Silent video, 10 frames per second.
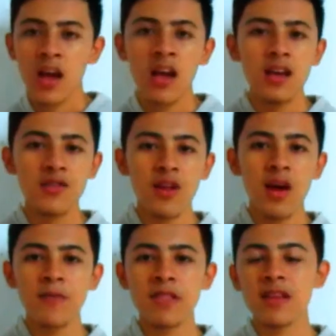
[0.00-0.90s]

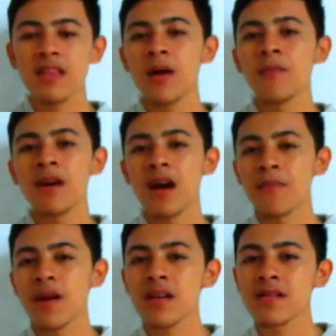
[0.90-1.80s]
Itulah pentingnya
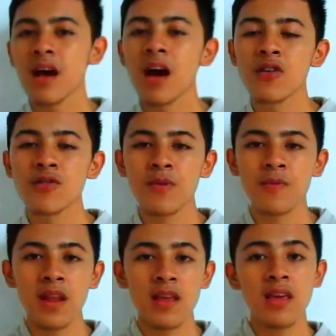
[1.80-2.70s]
mengapa kita harus
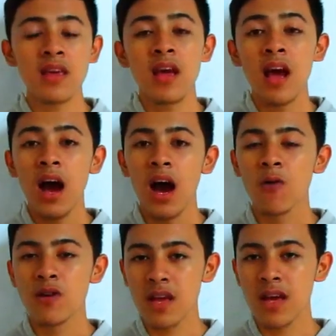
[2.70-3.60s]
memiliki
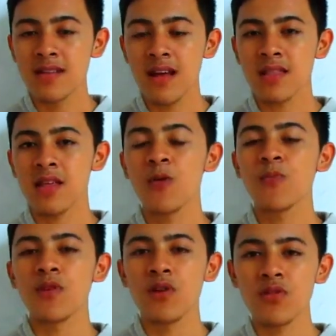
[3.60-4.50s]
audiens
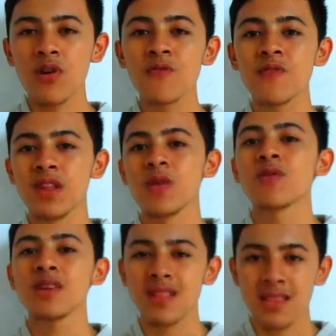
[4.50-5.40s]
atau penonton
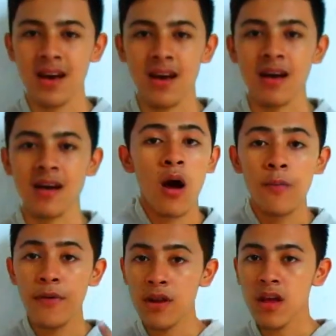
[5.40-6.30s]
video kita.
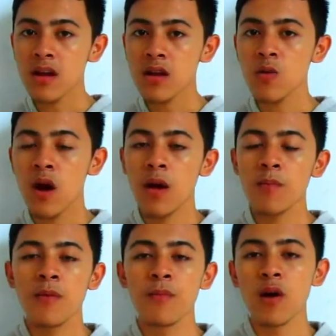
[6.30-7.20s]
Poin yang
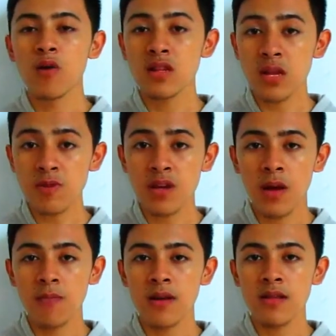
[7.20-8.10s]
kedua, membangun
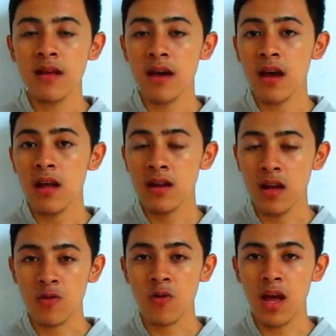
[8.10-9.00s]
subscriber secara
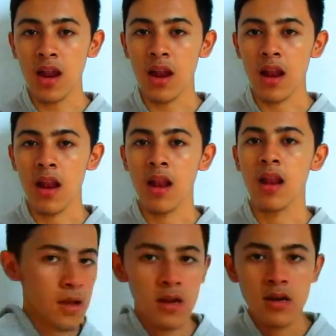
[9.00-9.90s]
natural.
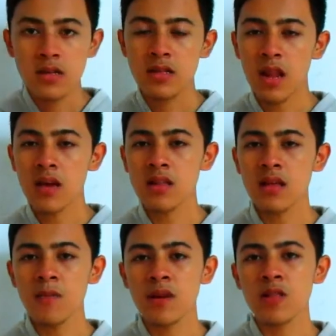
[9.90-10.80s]
Setelah
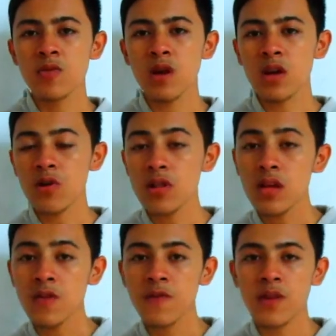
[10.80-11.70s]
kita menentukan
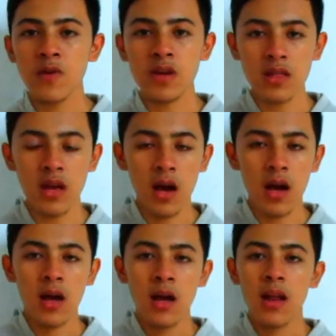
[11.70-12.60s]
konten video
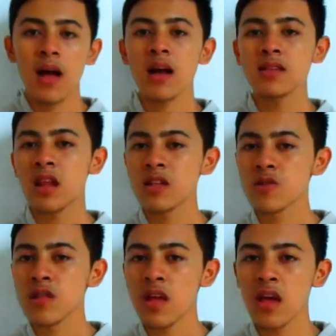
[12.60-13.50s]
kita, langkah
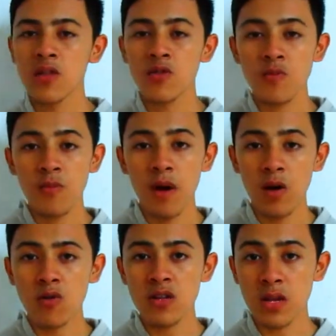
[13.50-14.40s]
selanjutnya yaitu
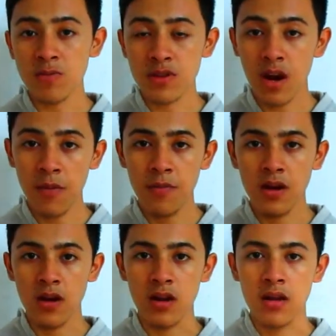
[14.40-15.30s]
membangun
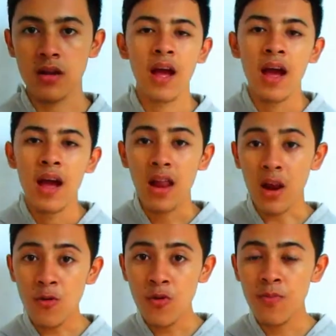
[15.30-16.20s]
subscriber.
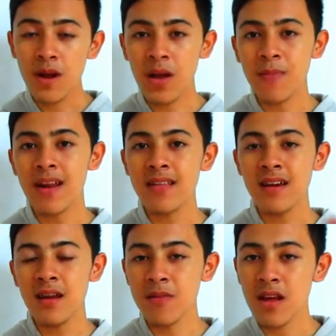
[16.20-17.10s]
Lalu, bagaimana
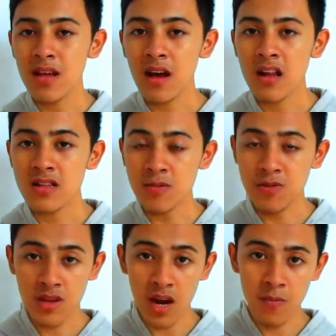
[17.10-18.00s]
cara mendatangkan
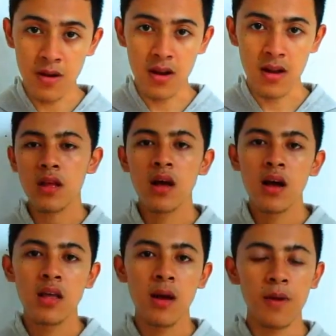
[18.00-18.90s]
subscriber?
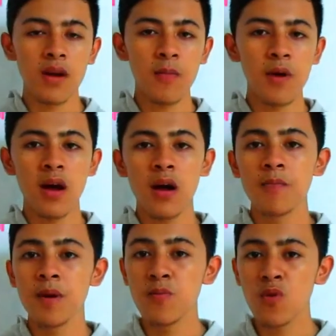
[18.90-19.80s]
Yang
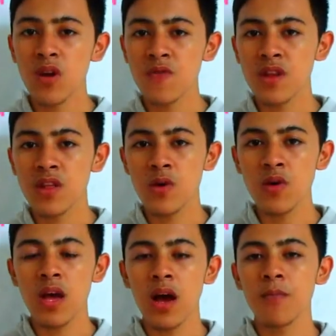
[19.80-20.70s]
pertama, membuat
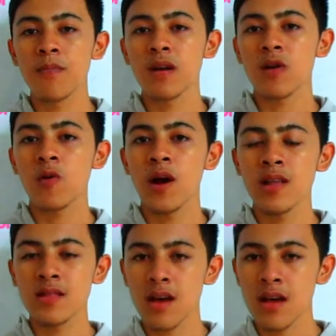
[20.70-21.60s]
video yang
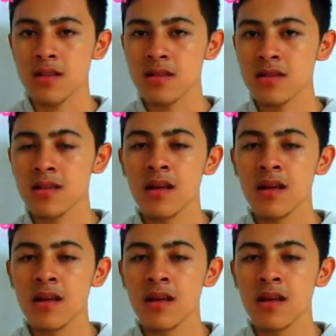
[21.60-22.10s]
berkualitas.